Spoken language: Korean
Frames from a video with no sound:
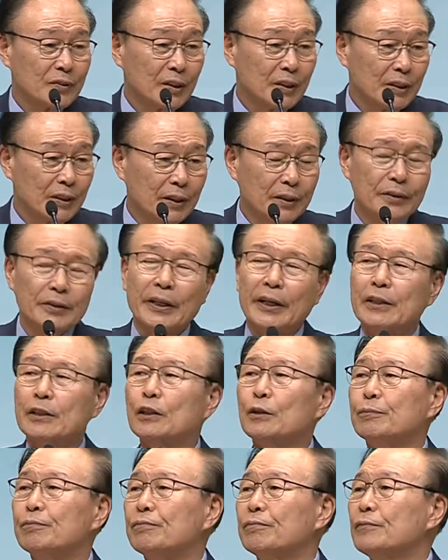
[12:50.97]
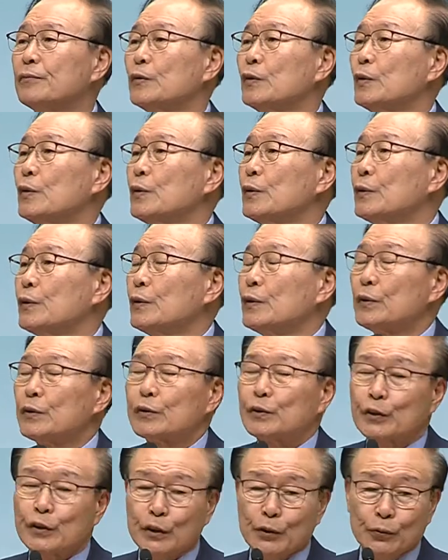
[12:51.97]
그런데 그럼
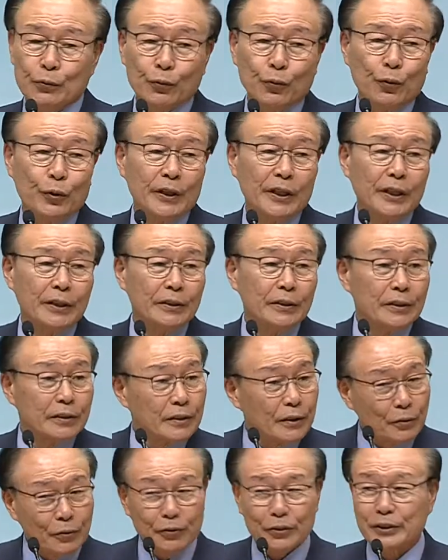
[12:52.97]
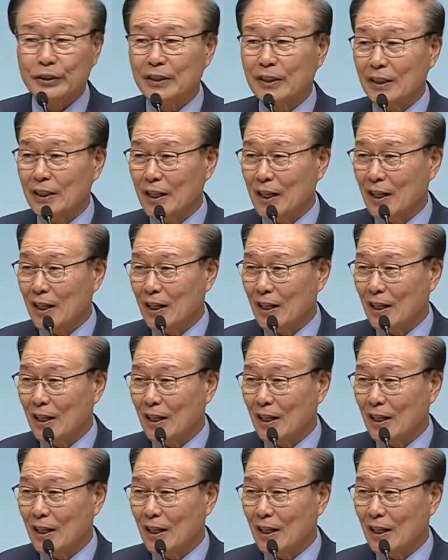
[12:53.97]
천국이란 어떤 곳인가?